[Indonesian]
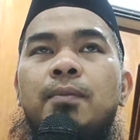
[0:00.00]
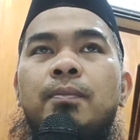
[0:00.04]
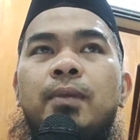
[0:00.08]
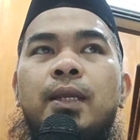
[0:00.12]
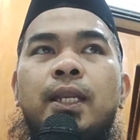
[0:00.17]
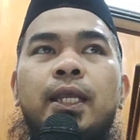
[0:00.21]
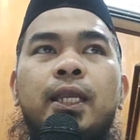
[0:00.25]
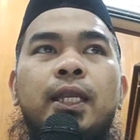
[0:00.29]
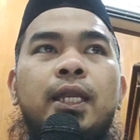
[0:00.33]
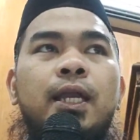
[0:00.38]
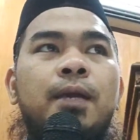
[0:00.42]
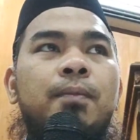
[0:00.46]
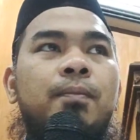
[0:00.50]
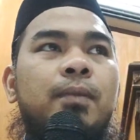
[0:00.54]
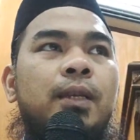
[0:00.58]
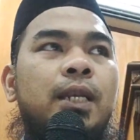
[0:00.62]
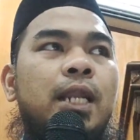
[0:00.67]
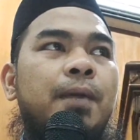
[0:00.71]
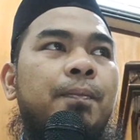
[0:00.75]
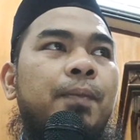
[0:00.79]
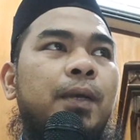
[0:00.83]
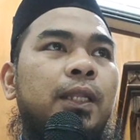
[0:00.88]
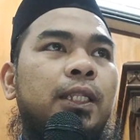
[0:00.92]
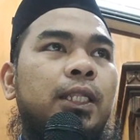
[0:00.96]
mereka
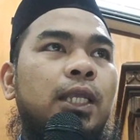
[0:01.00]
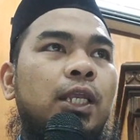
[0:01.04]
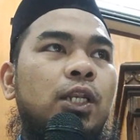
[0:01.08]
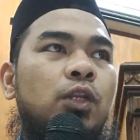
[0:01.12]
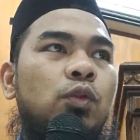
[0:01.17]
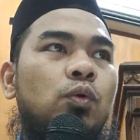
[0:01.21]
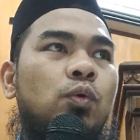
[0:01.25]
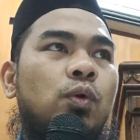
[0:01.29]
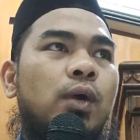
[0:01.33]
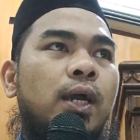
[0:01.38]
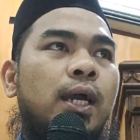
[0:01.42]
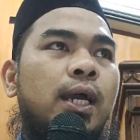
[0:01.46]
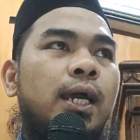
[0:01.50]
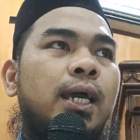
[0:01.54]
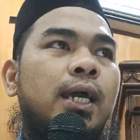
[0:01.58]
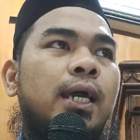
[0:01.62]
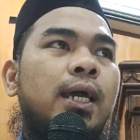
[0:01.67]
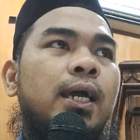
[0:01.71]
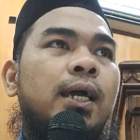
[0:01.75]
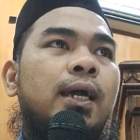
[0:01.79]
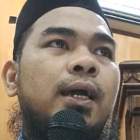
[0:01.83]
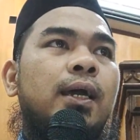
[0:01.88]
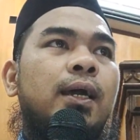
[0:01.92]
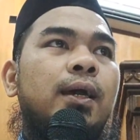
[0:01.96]
mendapatkan dua
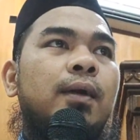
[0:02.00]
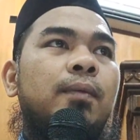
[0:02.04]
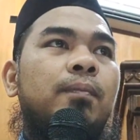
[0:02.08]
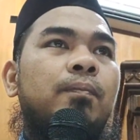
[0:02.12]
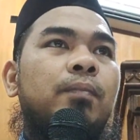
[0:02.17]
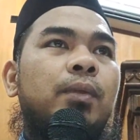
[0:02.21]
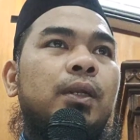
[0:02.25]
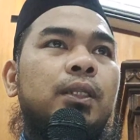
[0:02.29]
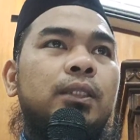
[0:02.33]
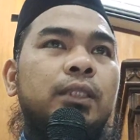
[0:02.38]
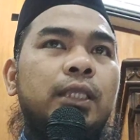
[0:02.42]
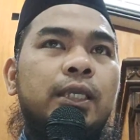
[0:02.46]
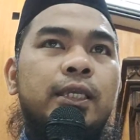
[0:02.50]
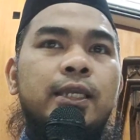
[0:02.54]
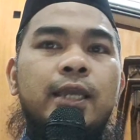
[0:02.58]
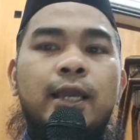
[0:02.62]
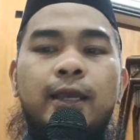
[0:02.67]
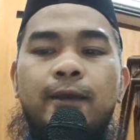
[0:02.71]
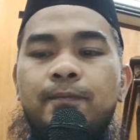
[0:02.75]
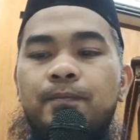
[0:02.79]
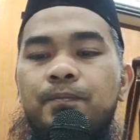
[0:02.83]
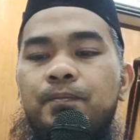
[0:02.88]
pertiga.